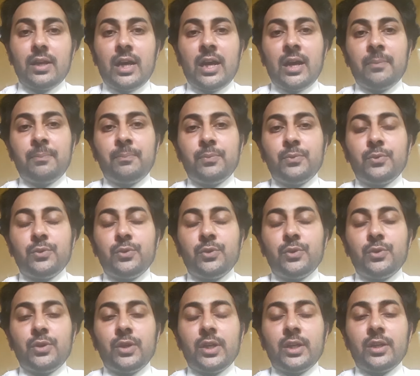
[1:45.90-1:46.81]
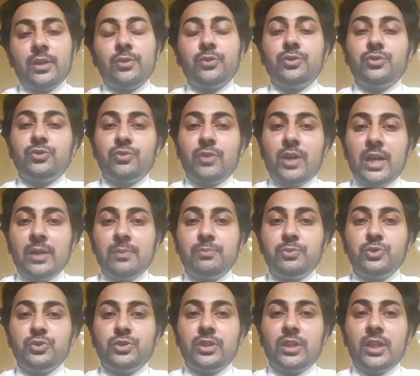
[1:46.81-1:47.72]
आपको अगर कुछ सवाल
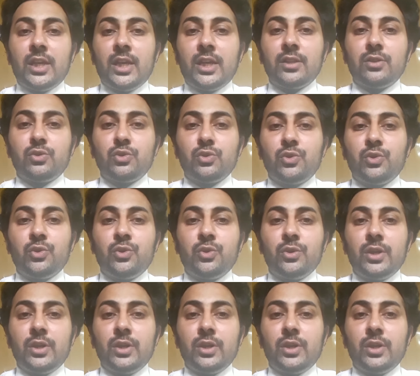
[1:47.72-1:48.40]
पूछना है तो